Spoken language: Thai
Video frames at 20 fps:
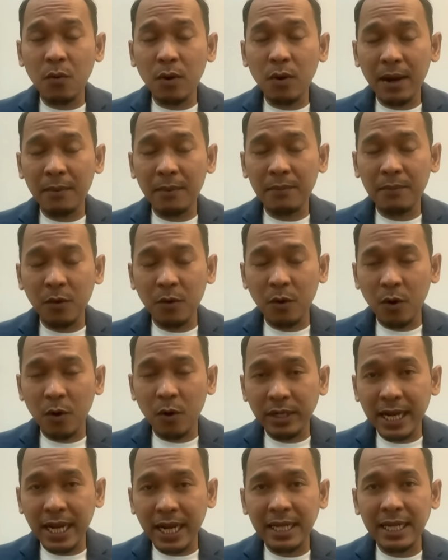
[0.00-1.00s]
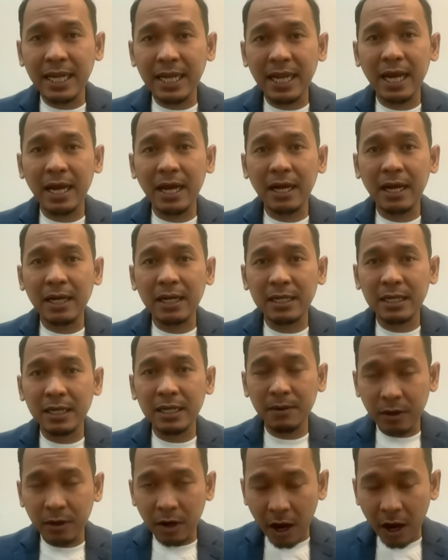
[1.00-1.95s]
ว่าบุคคลนั้นเนี่ยคือ